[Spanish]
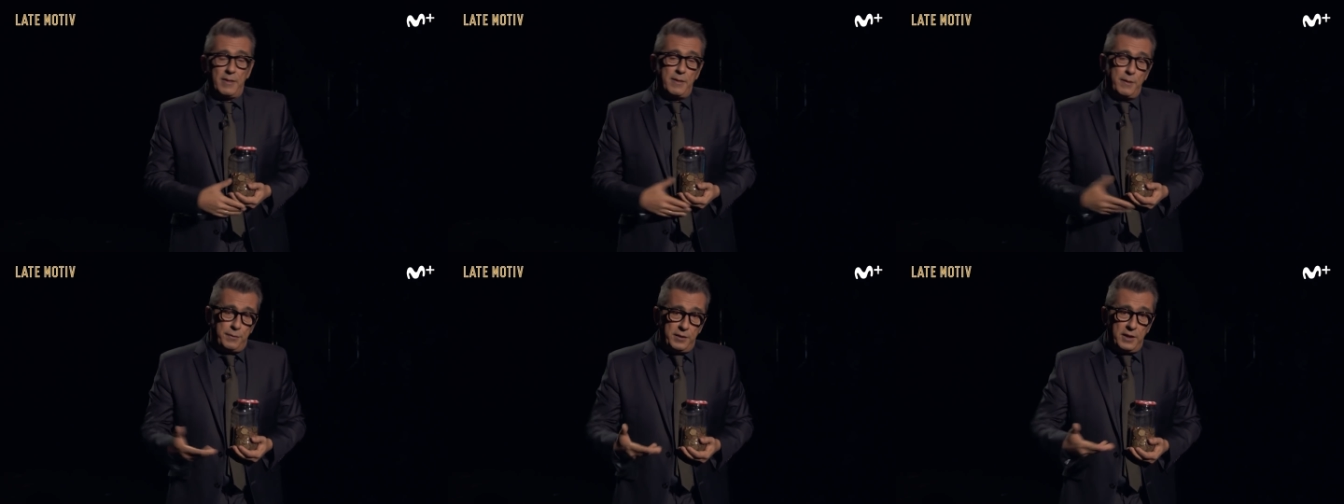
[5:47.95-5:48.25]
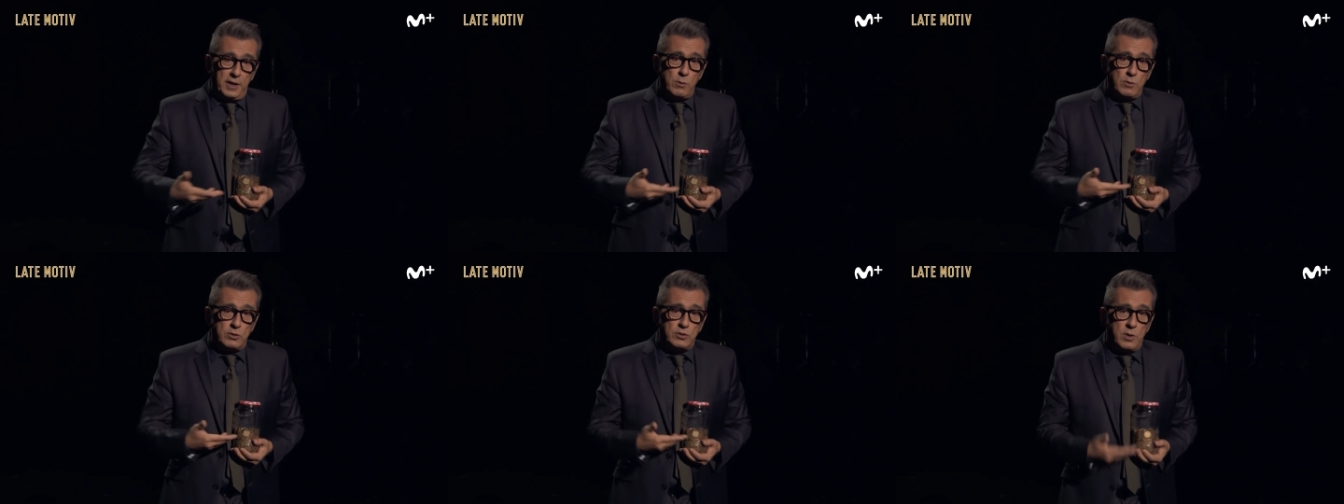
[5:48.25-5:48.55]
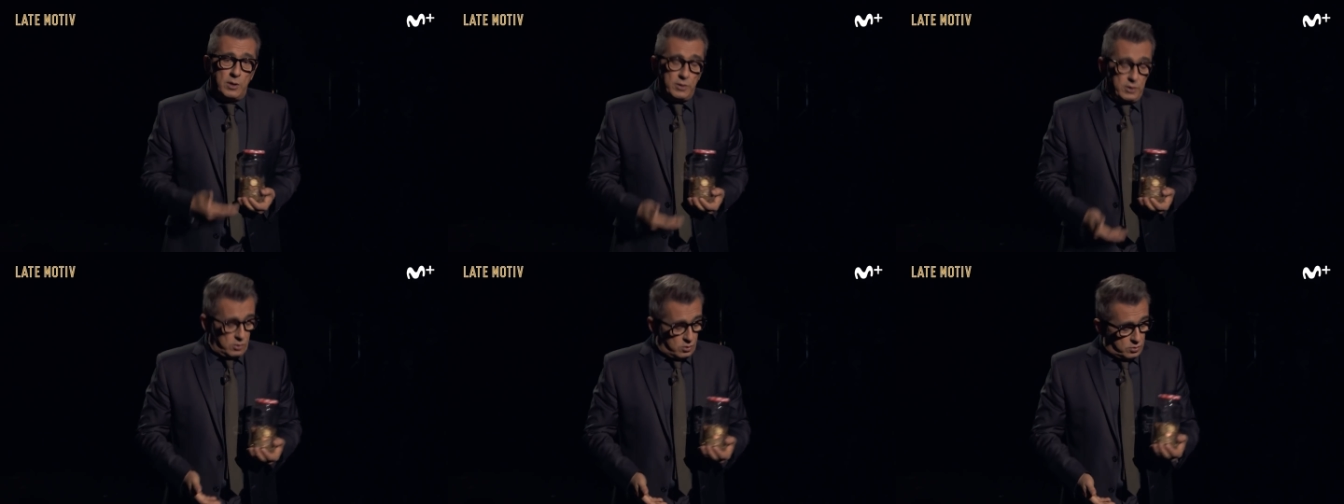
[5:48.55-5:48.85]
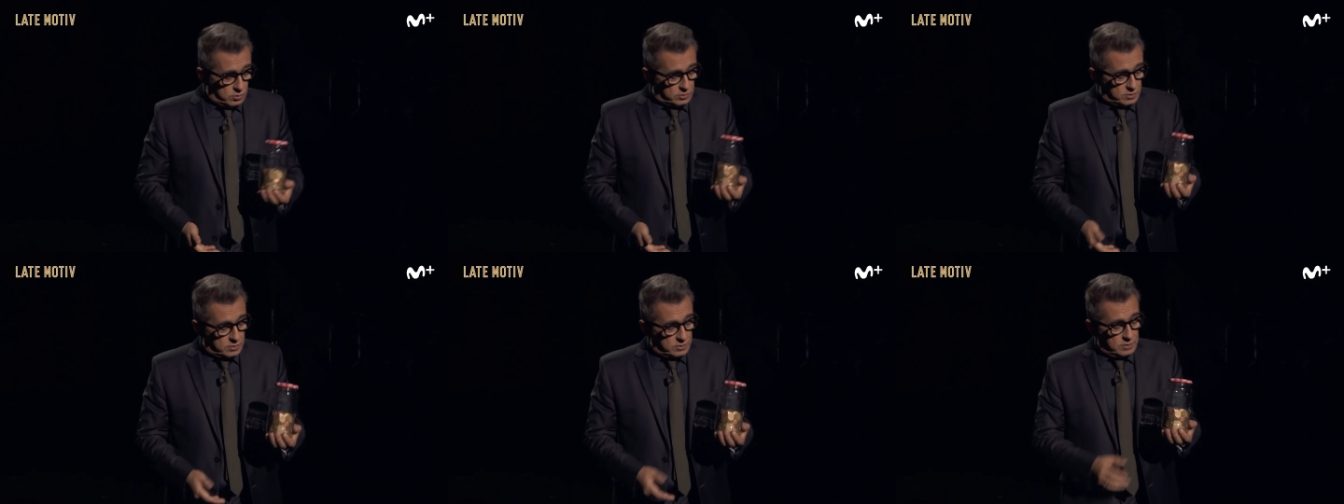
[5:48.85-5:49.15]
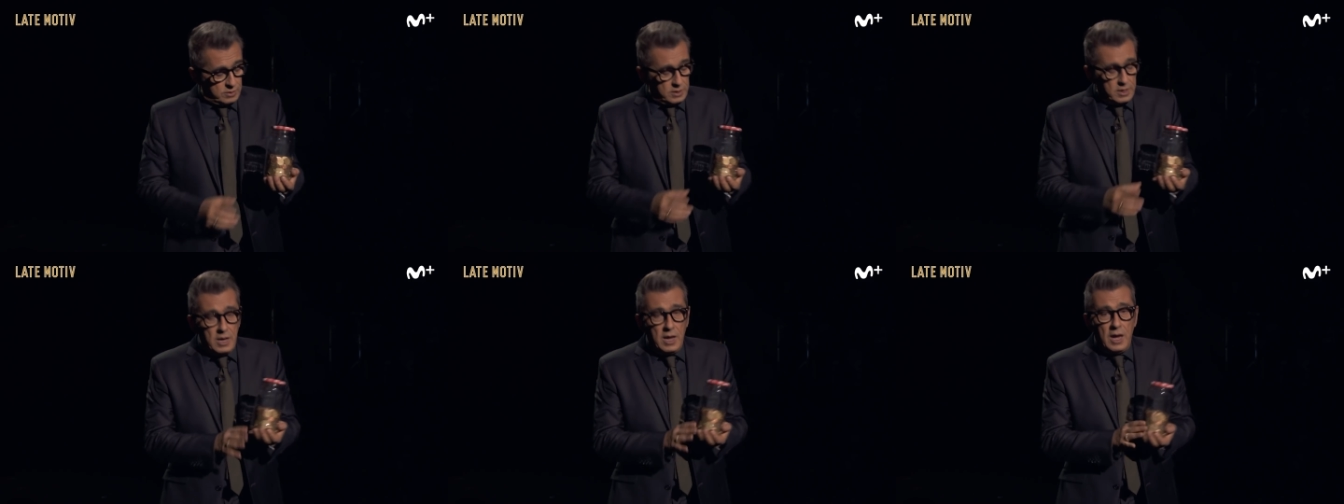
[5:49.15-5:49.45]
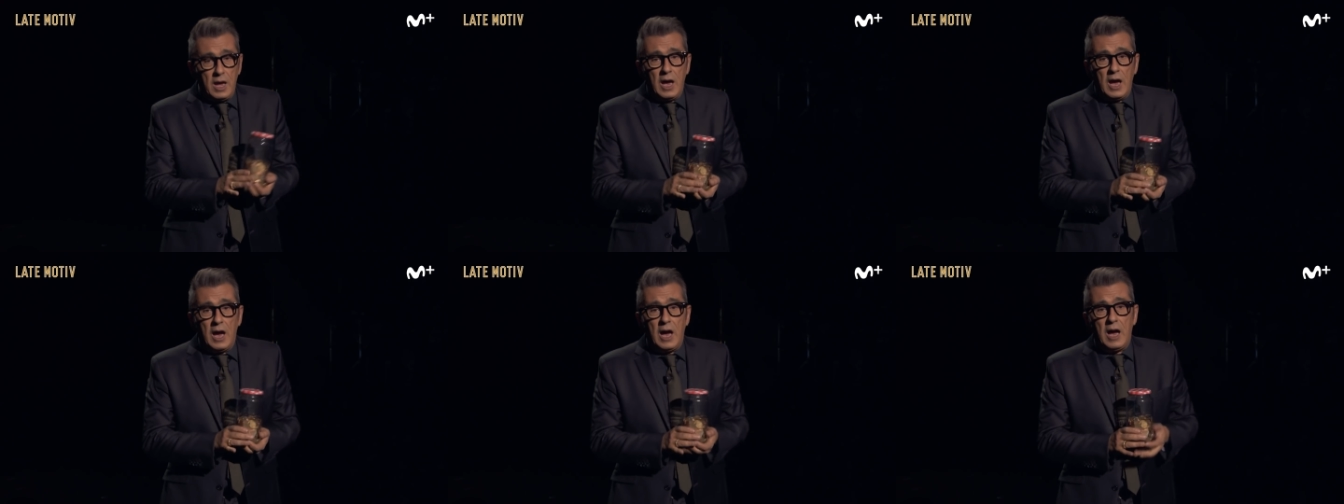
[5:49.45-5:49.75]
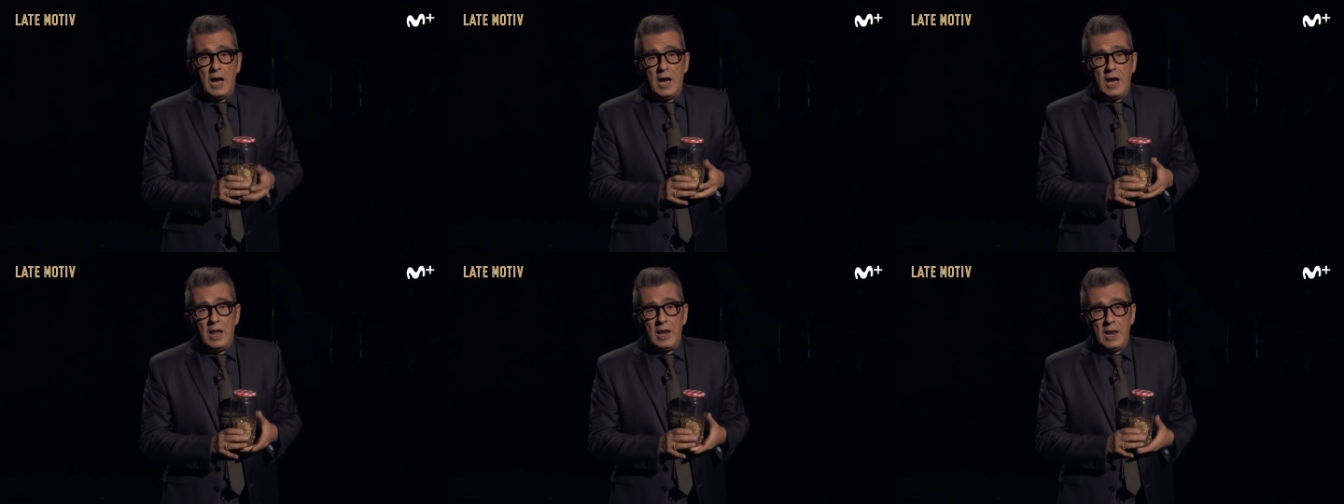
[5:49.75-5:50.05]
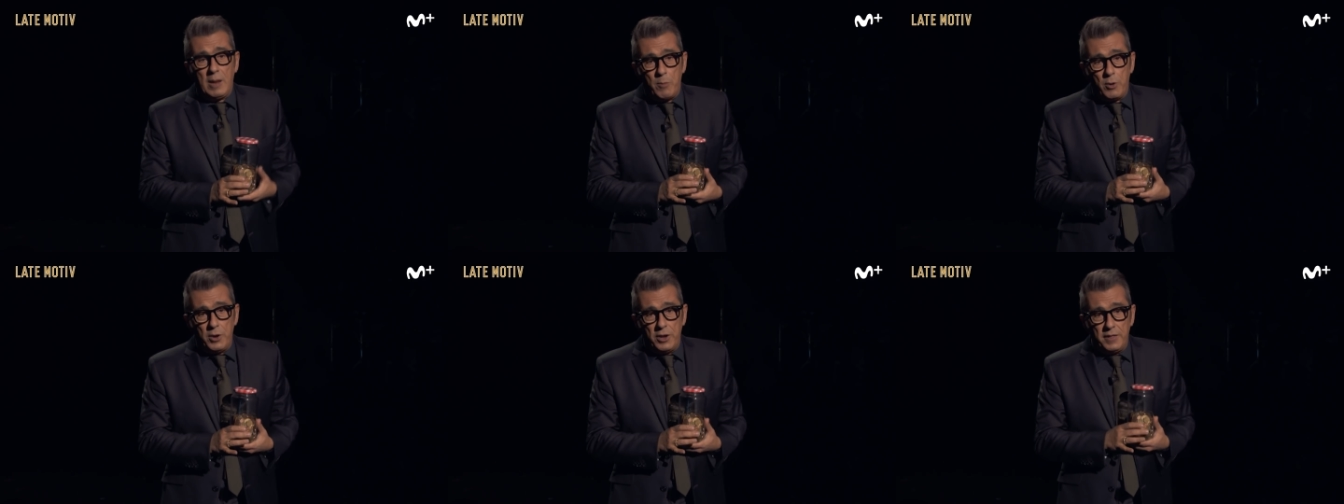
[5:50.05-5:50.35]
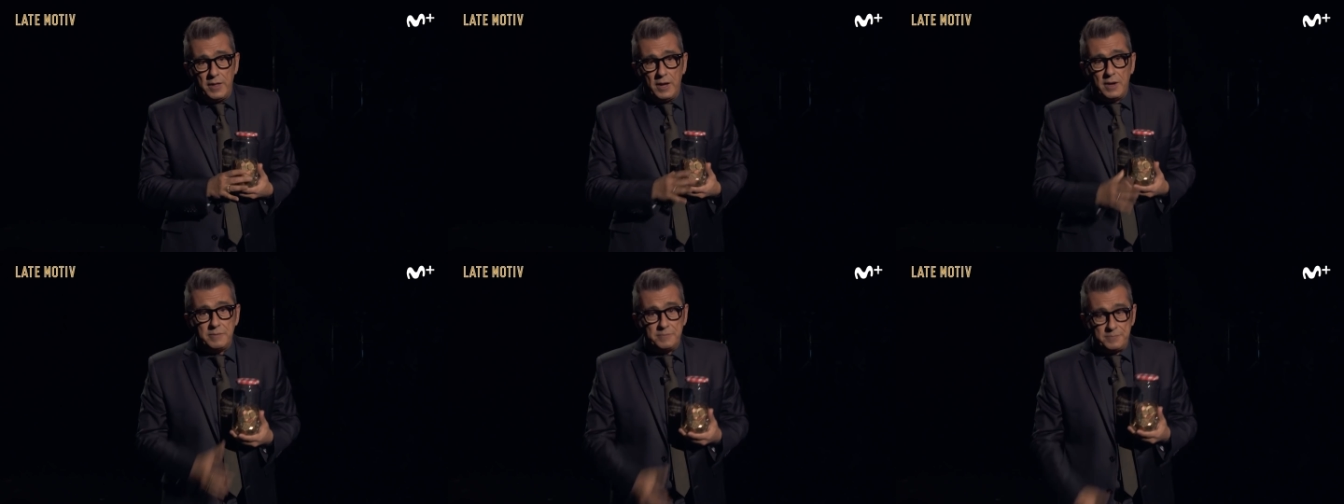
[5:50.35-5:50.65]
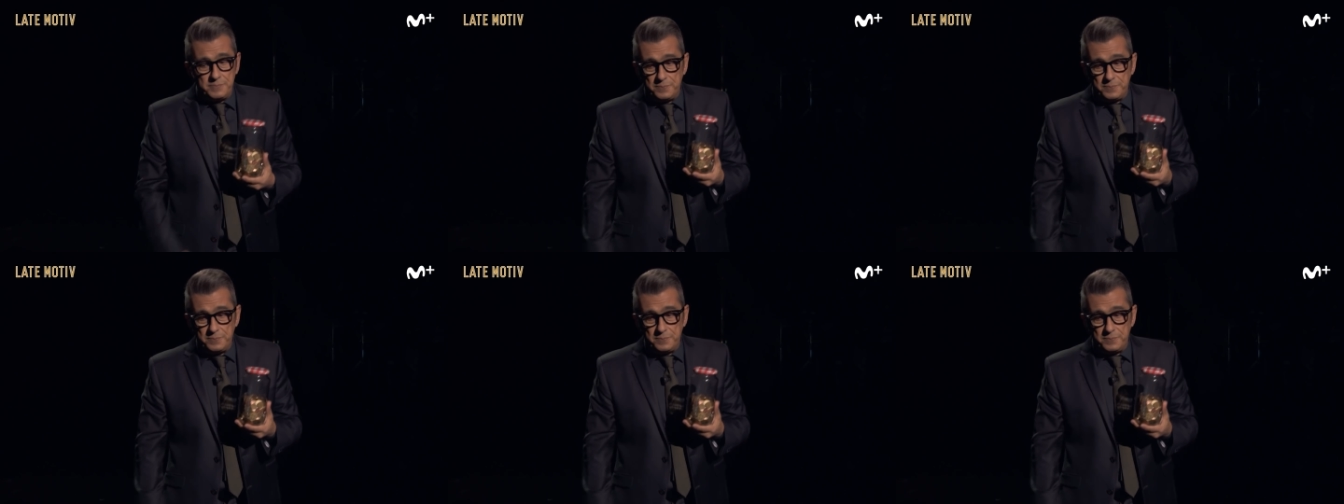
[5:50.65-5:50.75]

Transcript: decir nuestro adiós a la moneda.